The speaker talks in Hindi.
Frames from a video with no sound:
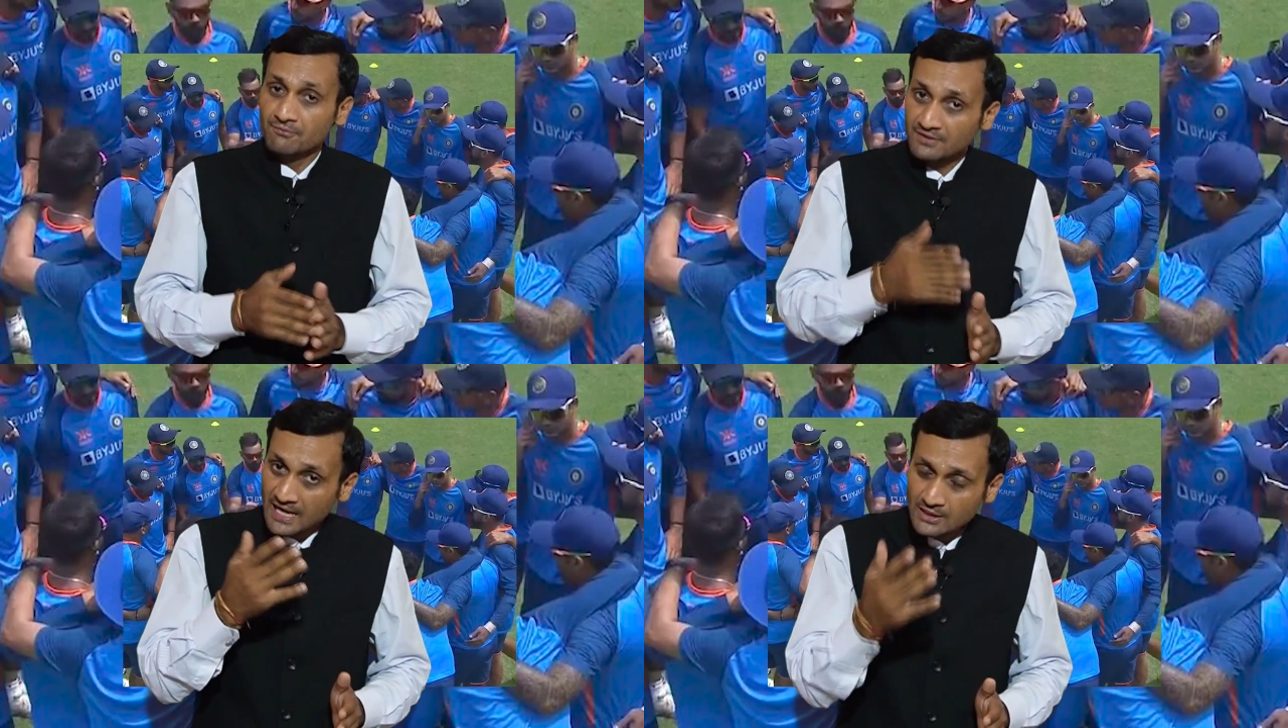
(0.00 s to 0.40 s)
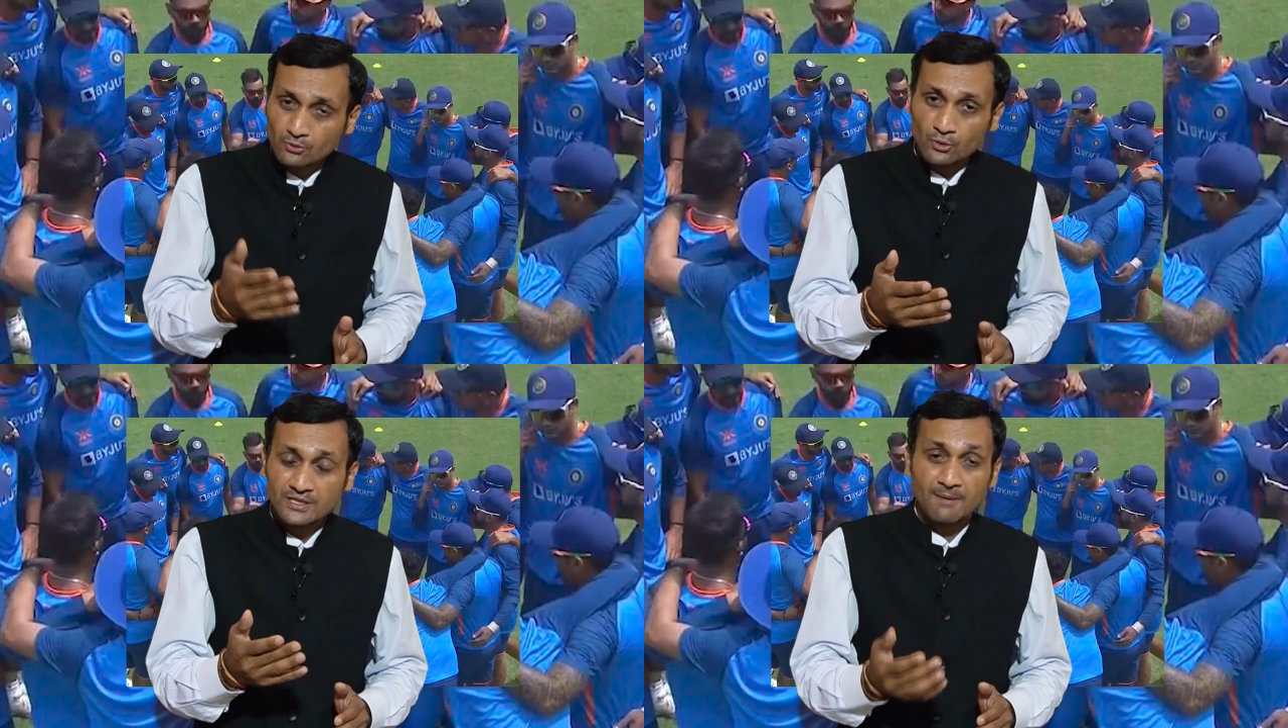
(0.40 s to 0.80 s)
विराट
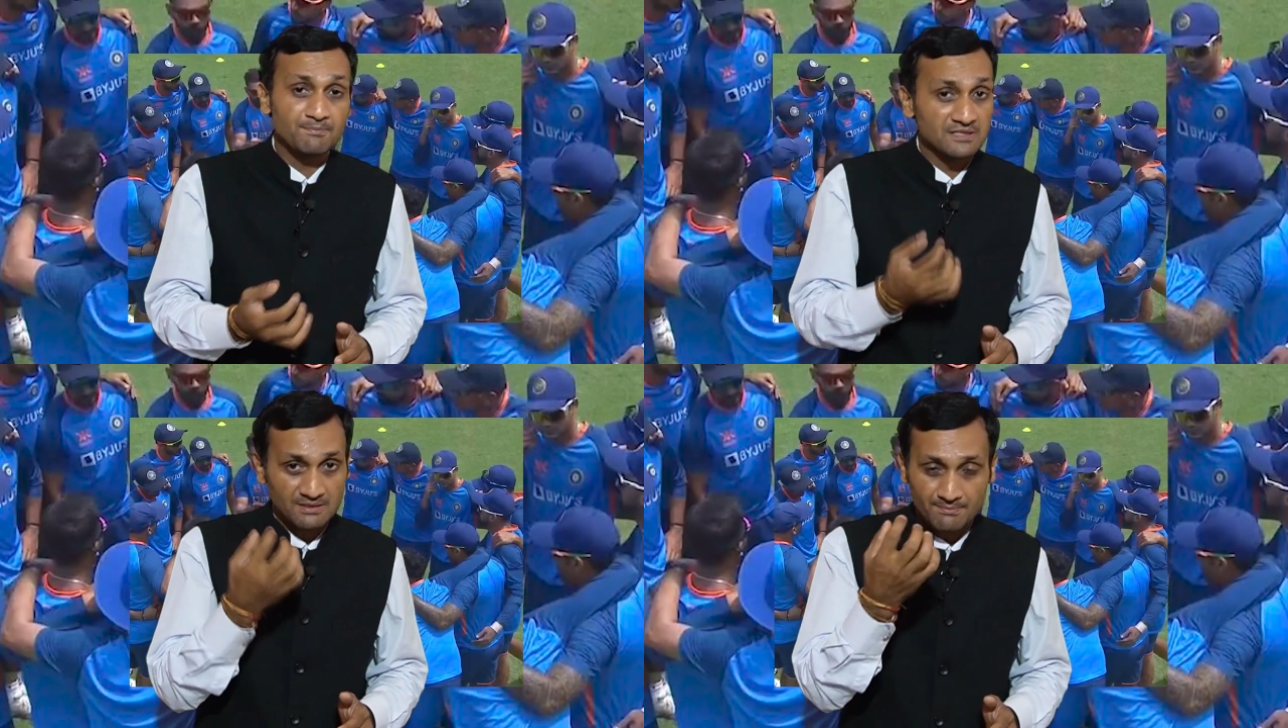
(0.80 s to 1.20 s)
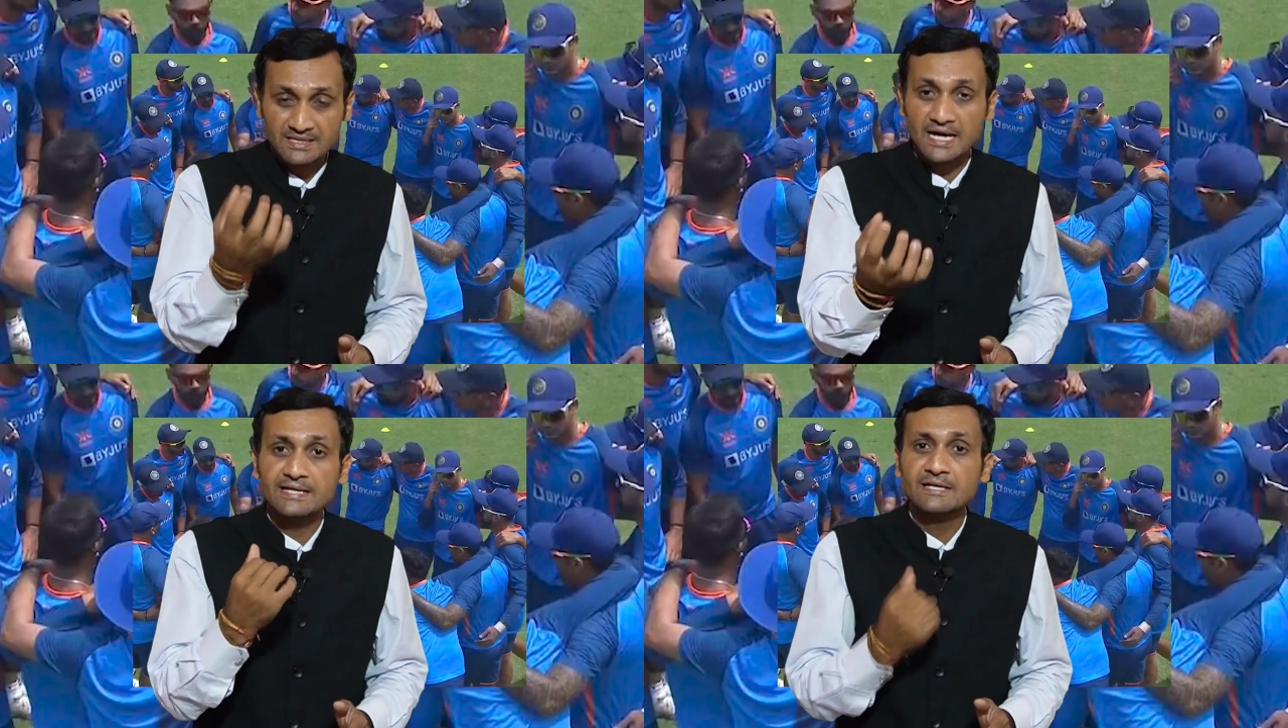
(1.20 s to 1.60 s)
कोहली ने अपनी
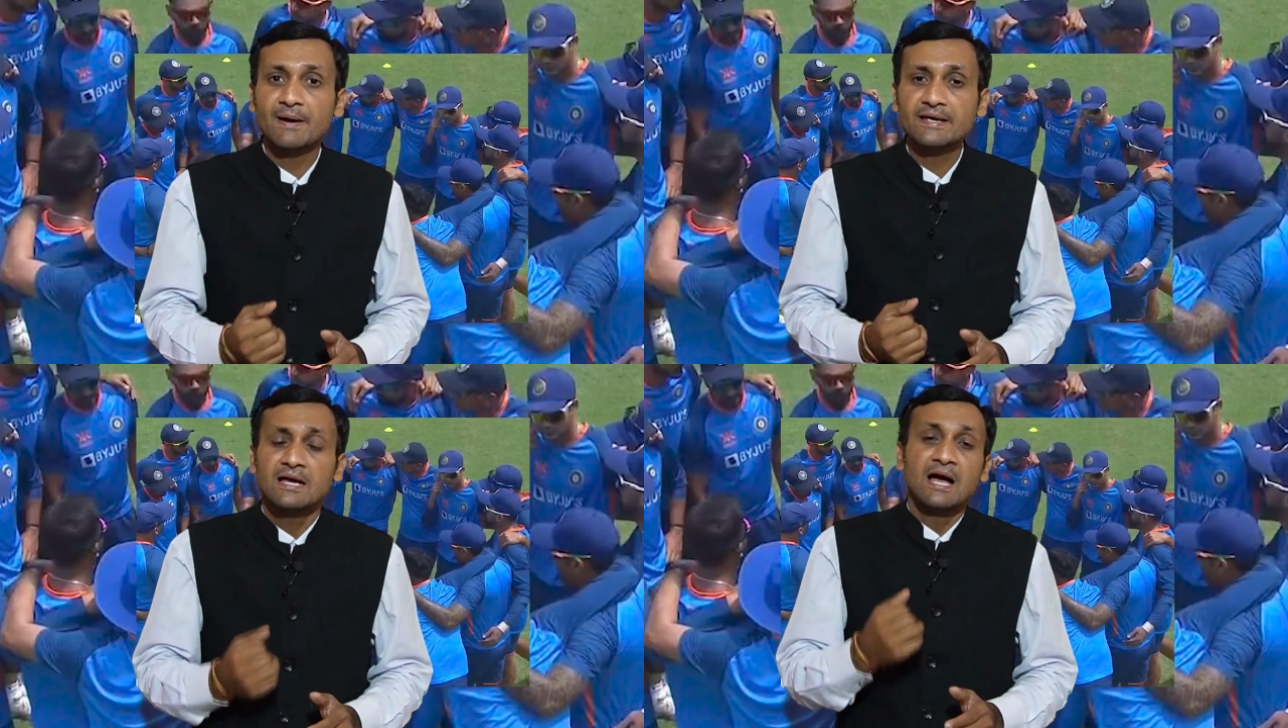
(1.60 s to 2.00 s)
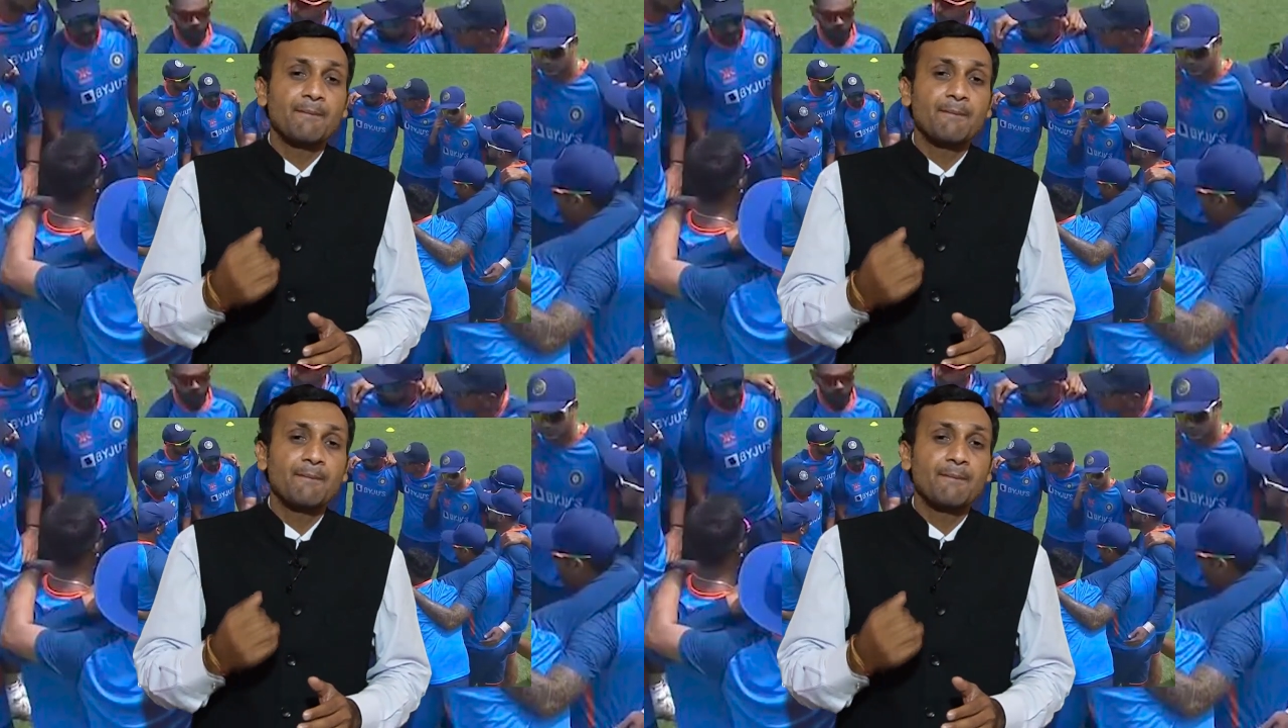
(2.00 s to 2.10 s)
जिम्मेदारी निभाई